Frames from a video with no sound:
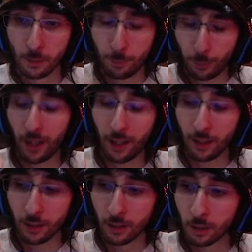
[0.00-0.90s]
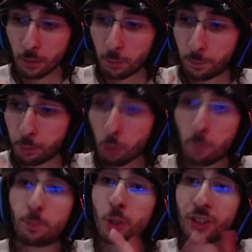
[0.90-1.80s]
pas pour
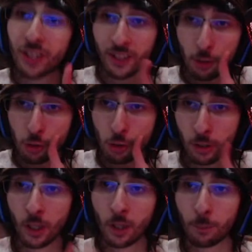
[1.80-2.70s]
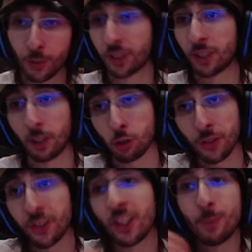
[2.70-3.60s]
posséder le jeu. Posséder le jeu,
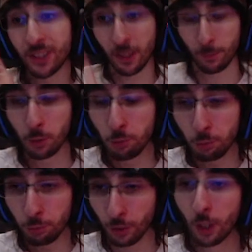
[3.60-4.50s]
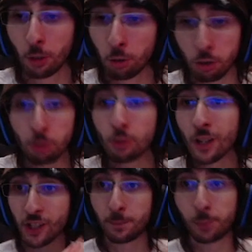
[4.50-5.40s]
c'est limite un bonus. Le jeu, tu
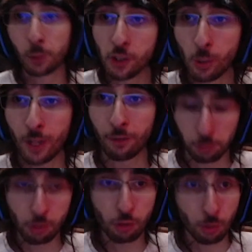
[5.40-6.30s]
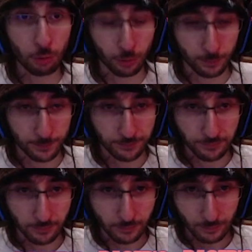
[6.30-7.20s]
l'achètes pour y jouer avant toute chose.
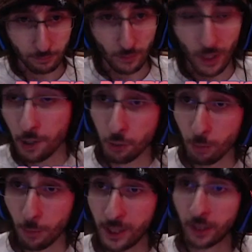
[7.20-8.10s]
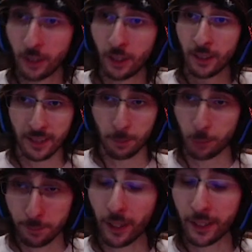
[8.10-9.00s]
Un jeu mobile, ça peut
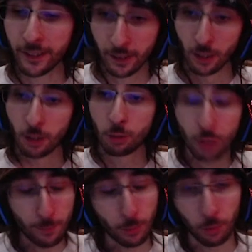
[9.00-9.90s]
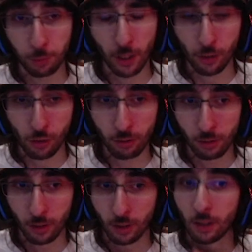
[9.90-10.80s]
être pareil. Tu dépenses de l'argent,
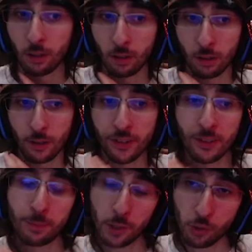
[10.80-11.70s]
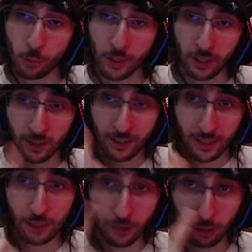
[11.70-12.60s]
euh, c'est pour y jouer. La
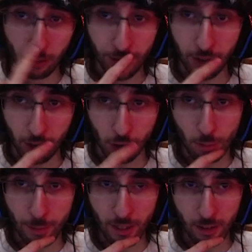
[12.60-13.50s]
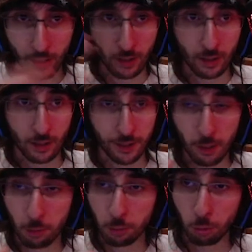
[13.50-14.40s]
différence, c'est qu'un jeu mobile, il y
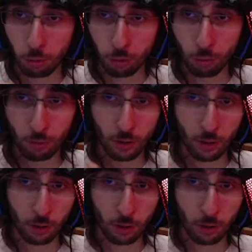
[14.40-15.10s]
a une notion